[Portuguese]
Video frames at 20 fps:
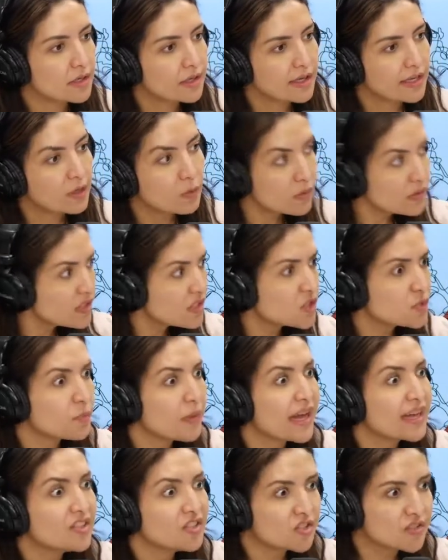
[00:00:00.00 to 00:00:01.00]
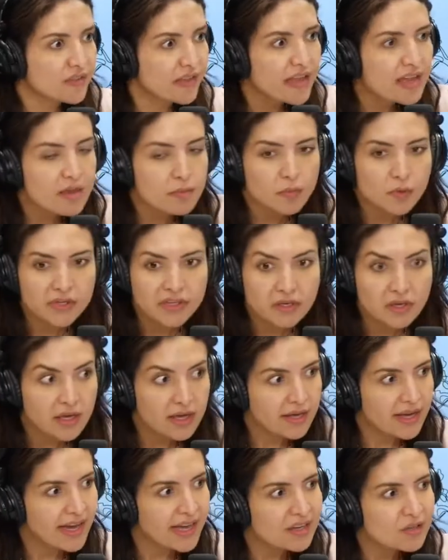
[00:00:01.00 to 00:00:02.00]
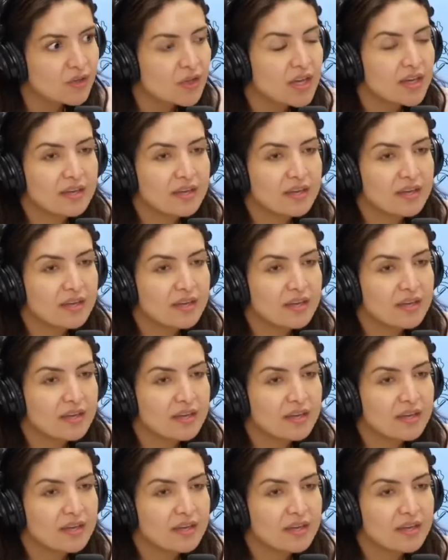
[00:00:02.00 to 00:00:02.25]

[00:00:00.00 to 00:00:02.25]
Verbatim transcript: E quantas mais tem? Porque, cara,